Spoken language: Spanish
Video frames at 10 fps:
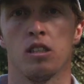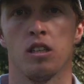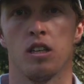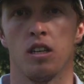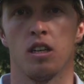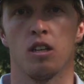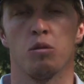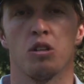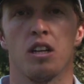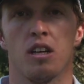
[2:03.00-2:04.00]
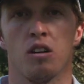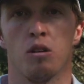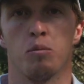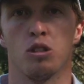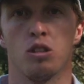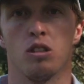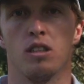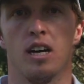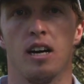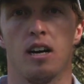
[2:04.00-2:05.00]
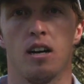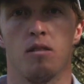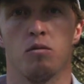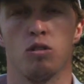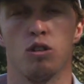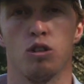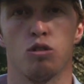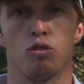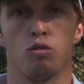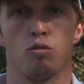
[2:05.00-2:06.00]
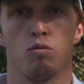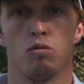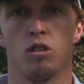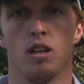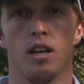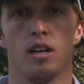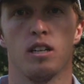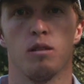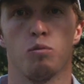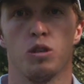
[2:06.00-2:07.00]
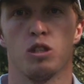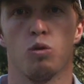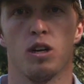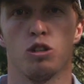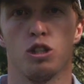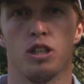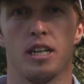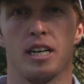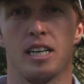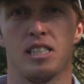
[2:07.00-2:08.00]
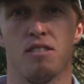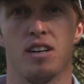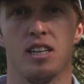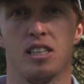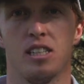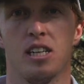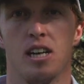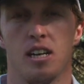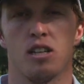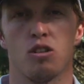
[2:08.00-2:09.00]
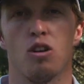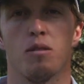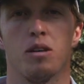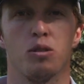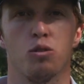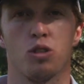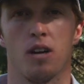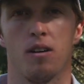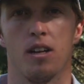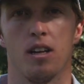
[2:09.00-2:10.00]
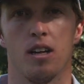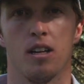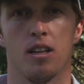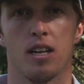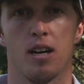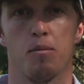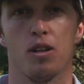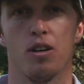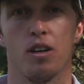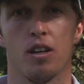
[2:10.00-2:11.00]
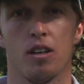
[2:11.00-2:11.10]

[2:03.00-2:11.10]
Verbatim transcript: y como te digo pues da dos, eh, puedes jugar dos estrategias diferentes y eso es lo que más me gustaba del campo de hoy.